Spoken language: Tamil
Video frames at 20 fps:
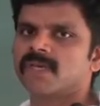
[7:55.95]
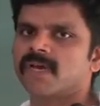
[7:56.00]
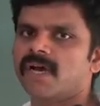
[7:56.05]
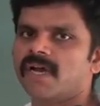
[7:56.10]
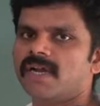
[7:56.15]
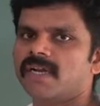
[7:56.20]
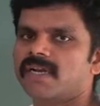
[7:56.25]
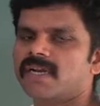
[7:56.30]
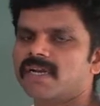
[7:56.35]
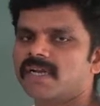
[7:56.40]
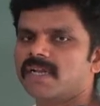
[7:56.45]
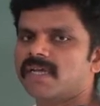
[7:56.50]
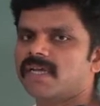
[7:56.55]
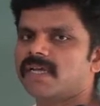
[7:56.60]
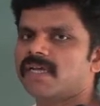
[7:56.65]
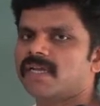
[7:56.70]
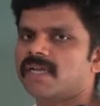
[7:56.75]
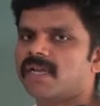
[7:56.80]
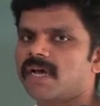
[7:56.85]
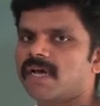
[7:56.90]
ஹண்ட்ரடில்
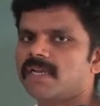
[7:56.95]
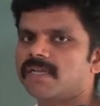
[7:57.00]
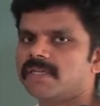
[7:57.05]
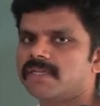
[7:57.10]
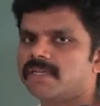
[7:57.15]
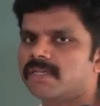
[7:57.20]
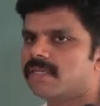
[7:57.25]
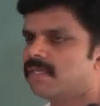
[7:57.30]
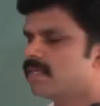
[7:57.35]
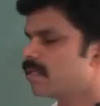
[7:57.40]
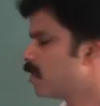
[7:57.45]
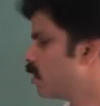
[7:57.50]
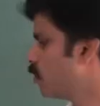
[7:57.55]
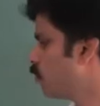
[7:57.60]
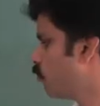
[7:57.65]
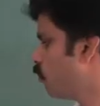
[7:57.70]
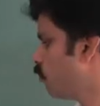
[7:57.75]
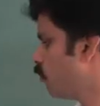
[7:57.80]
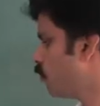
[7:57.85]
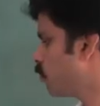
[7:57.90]
நாலு இருக்குது
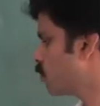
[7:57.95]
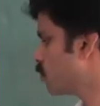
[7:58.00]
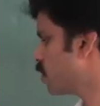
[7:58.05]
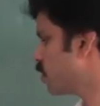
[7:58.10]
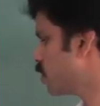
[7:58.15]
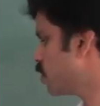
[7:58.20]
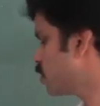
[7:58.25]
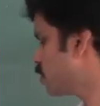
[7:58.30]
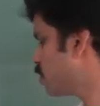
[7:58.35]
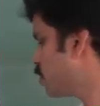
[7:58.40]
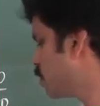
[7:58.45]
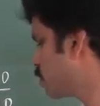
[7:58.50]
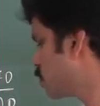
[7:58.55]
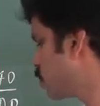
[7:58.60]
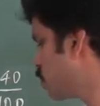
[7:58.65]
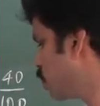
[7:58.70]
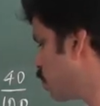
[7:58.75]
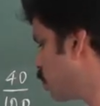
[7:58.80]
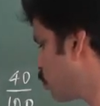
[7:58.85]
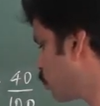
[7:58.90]
ஃபோர் ஃபோர் சார்
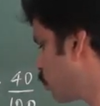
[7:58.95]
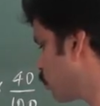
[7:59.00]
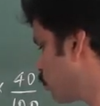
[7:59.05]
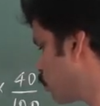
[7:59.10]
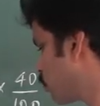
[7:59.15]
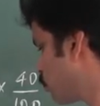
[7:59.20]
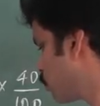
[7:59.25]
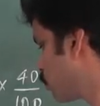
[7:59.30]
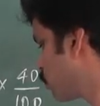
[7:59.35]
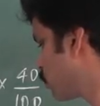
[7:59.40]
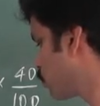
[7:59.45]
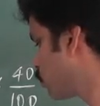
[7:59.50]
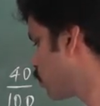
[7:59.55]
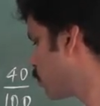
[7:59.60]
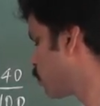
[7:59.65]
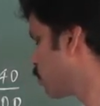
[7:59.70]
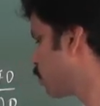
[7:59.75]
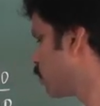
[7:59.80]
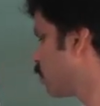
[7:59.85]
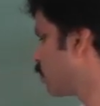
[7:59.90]
சிக்ஸ்டீன் இருக்கும்
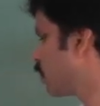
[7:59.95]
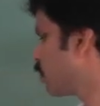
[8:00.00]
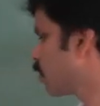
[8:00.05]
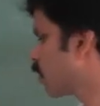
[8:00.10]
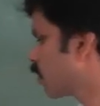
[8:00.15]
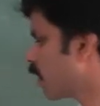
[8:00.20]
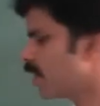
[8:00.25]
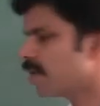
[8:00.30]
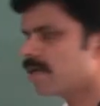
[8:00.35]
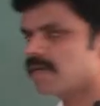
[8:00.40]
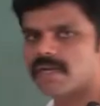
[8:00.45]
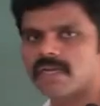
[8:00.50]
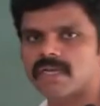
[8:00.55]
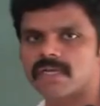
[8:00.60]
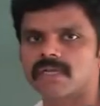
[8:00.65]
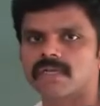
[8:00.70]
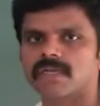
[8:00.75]
கரெக்டுங்களா